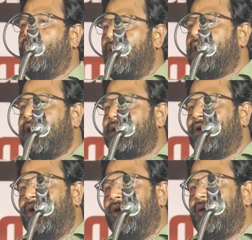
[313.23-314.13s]

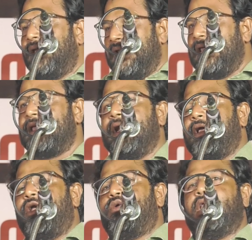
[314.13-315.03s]
உங்களுக்கும் இன்னைக்கு
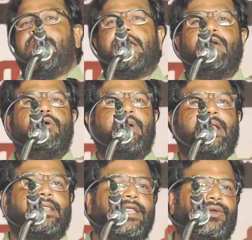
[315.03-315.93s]
நடக்கக்கூடிய நிகழ்வு வர
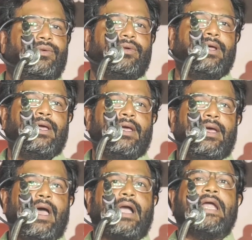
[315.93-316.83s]
தெரியும்
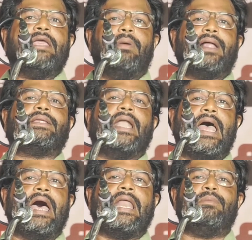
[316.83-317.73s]
அக்னி பாத்து
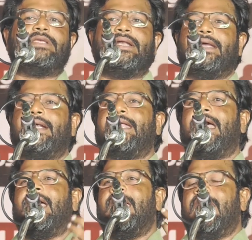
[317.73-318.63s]
நான் ஆரம்பிச்சேன்னு
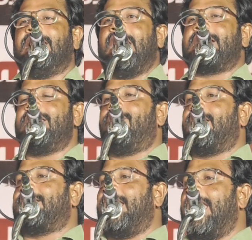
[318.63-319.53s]
கேட்டால் அந்த அக்னி
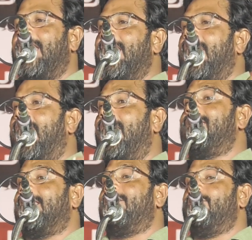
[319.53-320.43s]
பாத்துல
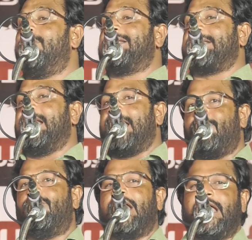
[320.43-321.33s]
ஆயிரம் விமர்சனங்களை
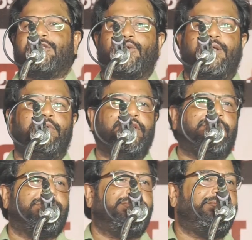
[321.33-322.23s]
உங்களால் சொல்ல
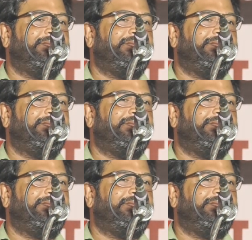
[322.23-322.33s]
முடியும்